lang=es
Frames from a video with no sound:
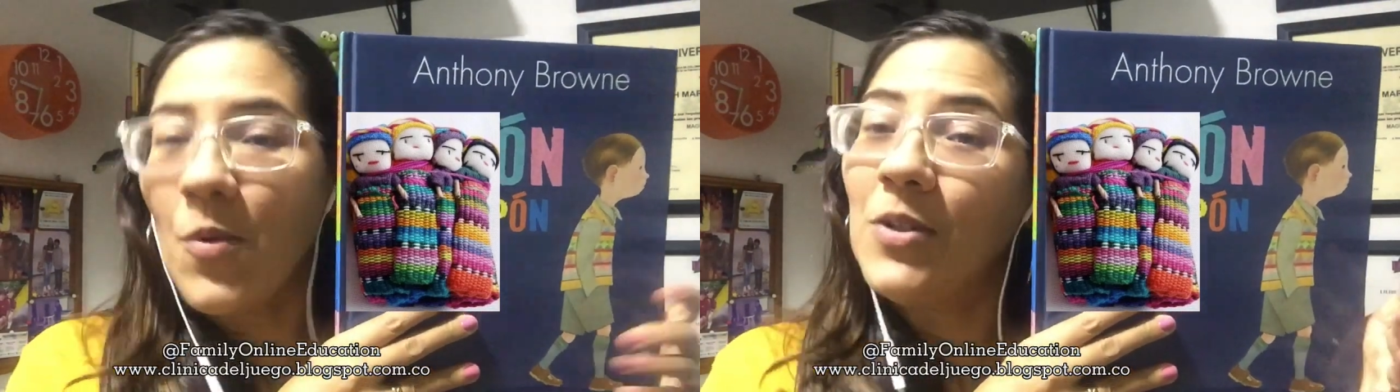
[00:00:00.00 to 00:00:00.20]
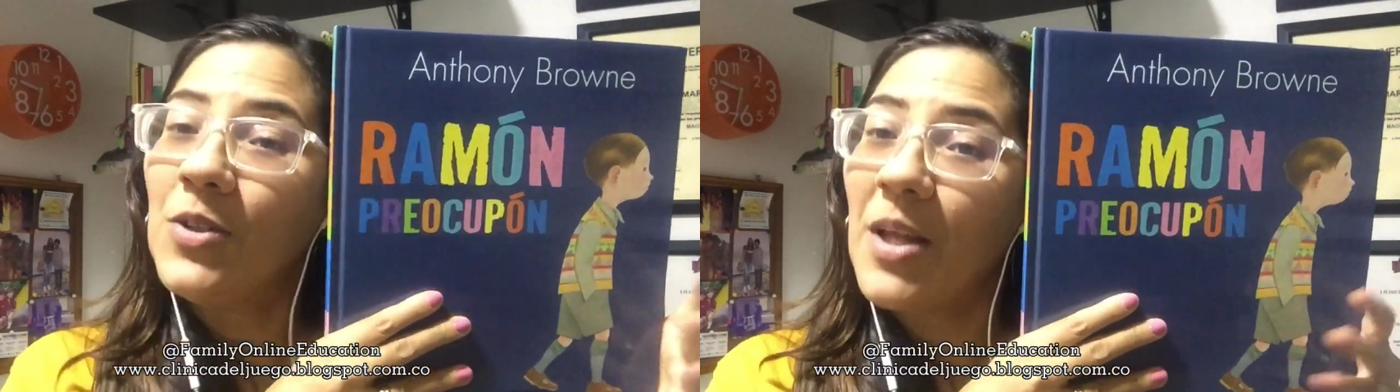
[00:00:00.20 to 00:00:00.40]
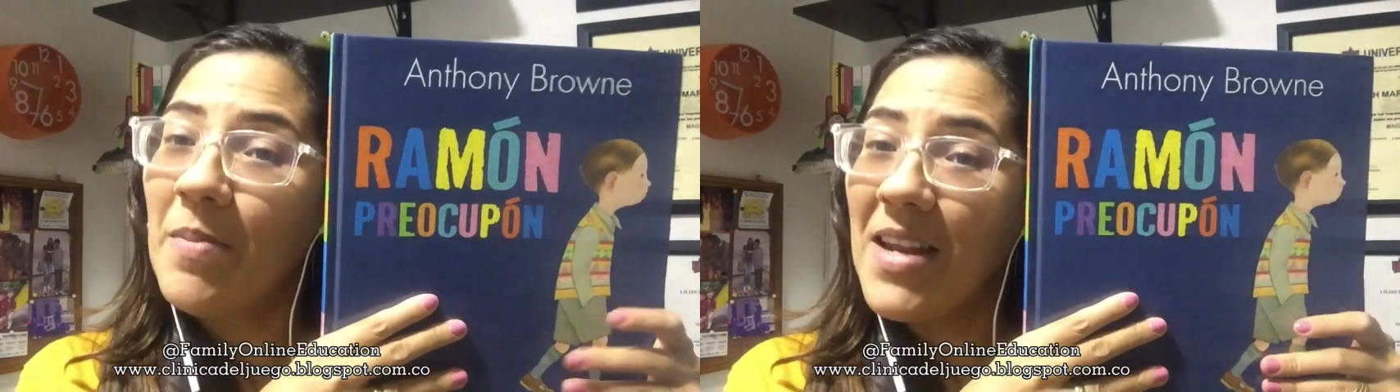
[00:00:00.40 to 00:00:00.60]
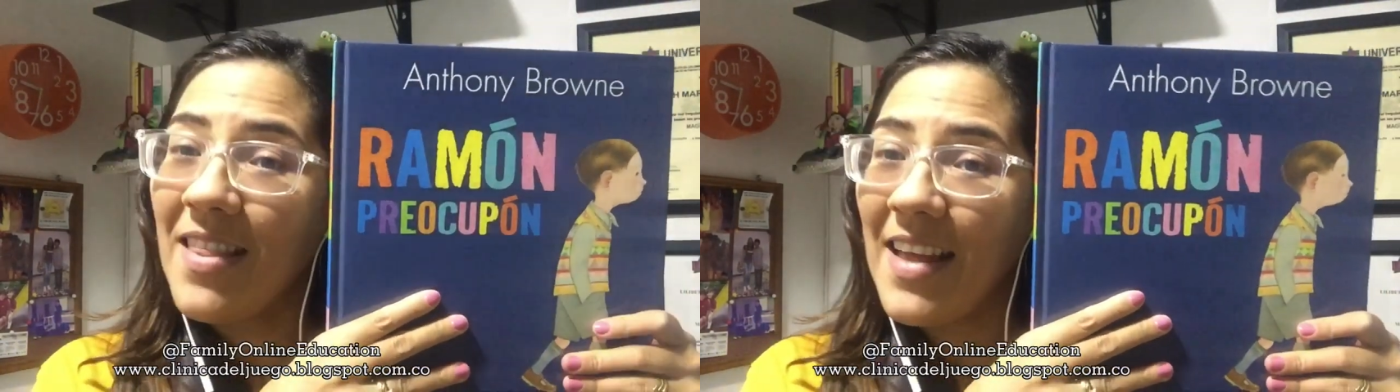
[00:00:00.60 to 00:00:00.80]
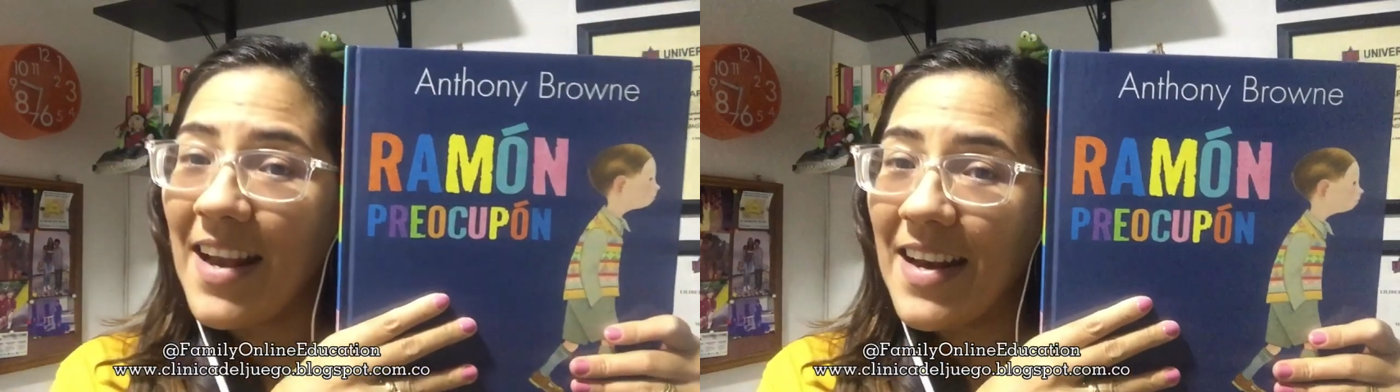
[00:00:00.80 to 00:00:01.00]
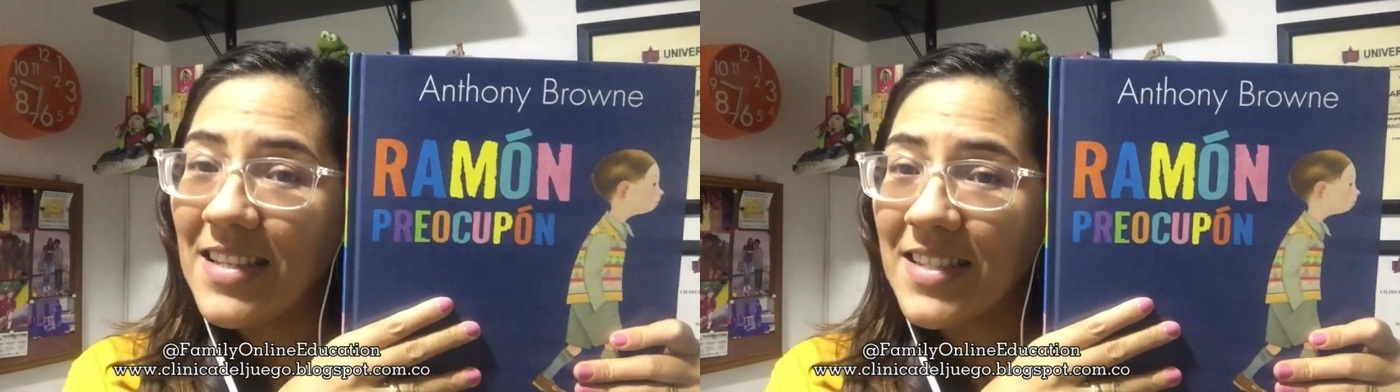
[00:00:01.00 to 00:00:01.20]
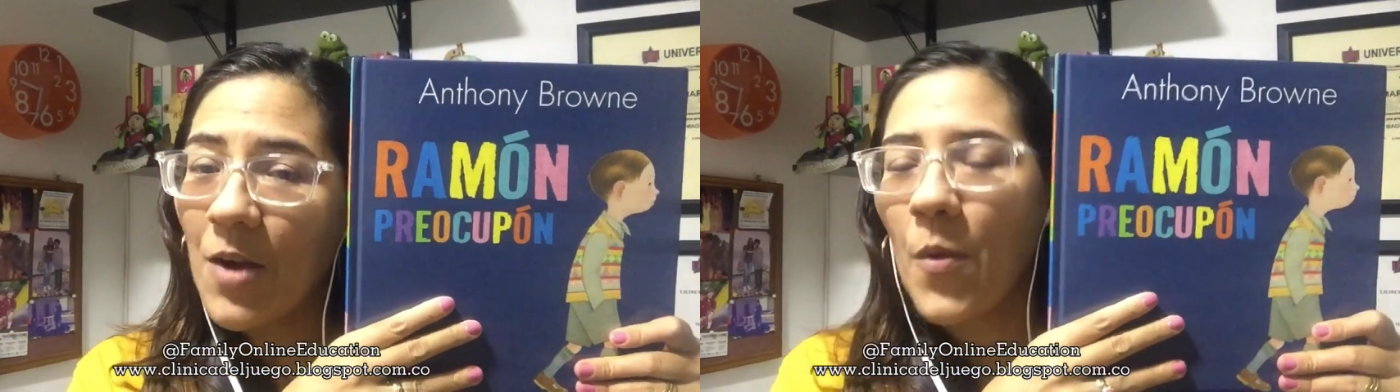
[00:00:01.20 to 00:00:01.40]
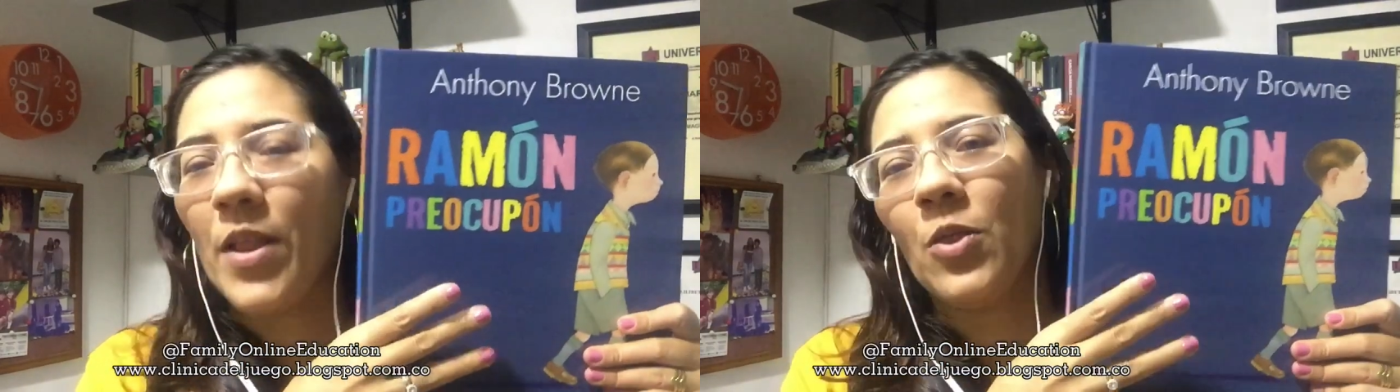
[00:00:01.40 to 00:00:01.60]
Cuando terminen de leer este
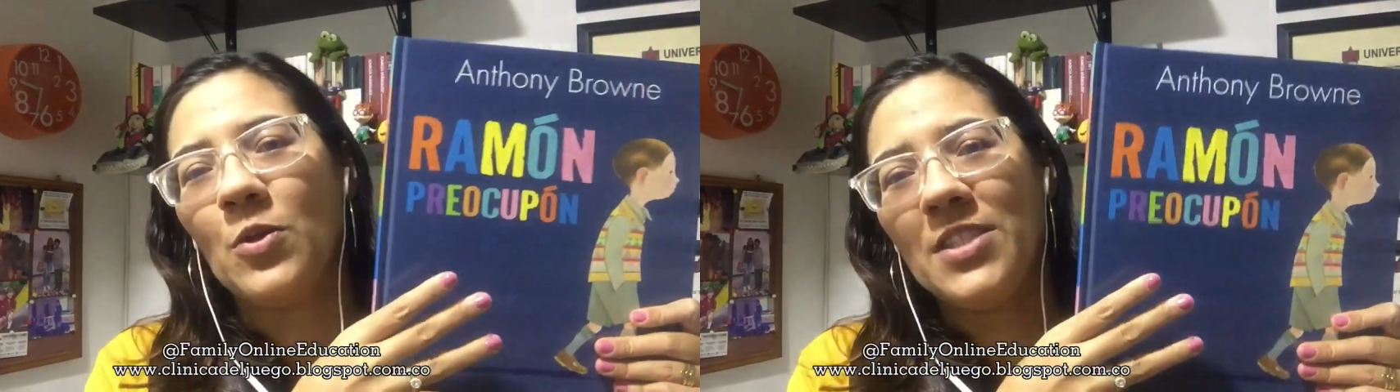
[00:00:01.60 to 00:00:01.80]
cuento,